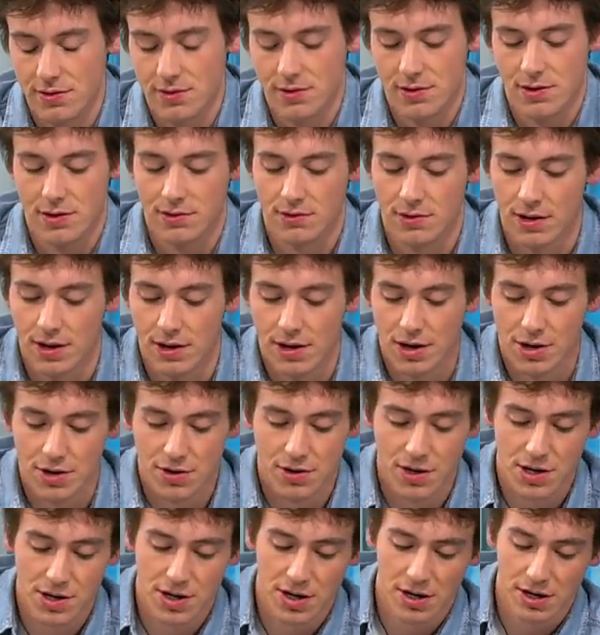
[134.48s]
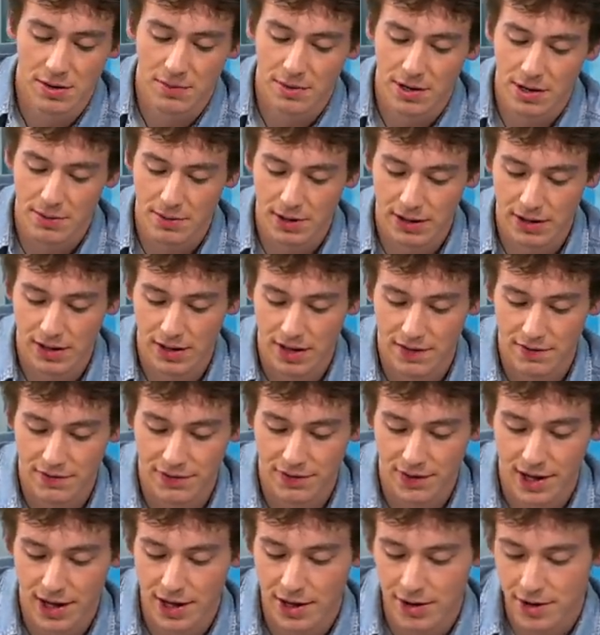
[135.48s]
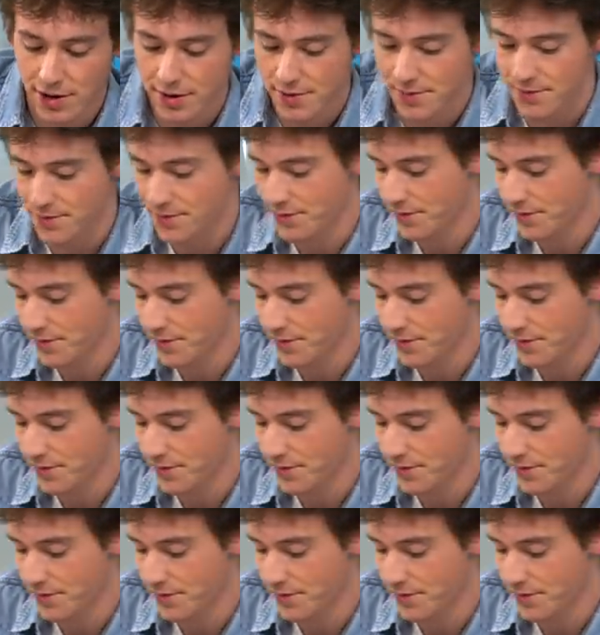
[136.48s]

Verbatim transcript: Allora adesso lasciatemele mettere in frigo